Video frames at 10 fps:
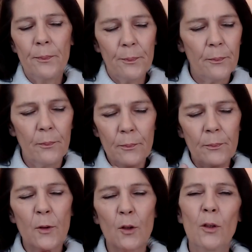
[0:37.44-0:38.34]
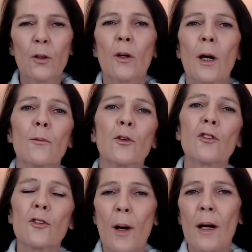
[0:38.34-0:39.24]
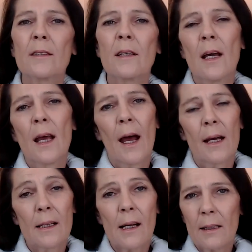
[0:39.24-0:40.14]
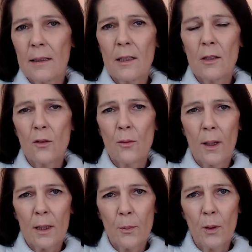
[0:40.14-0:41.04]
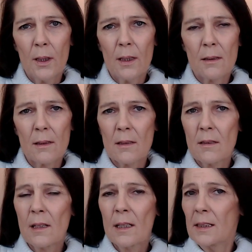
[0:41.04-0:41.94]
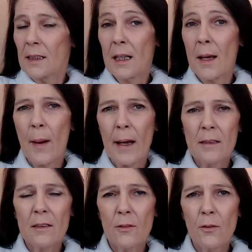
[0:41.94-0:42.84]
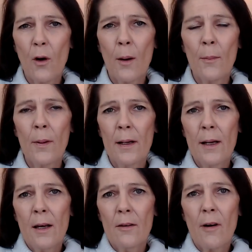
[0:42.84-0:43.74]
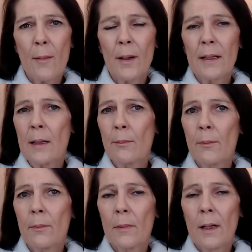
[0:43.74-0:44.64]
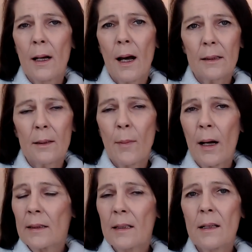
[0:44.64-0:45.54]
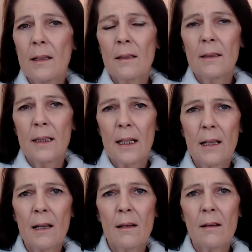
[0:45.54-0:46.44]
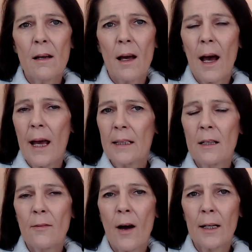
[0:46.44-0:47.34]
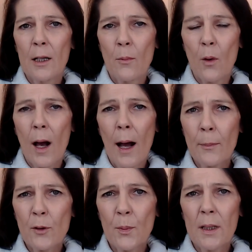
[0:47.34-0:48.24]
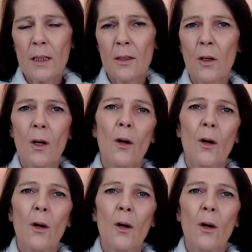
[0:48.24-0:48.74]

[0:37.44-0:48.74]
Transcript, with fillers: Entschuldigung, am Frosch im Hals, einen anderen zu manipulieren. Es ist eigentlich die gemeinste Form, weil man jedem dem anderen jede eigene Wahrnehmung abspricht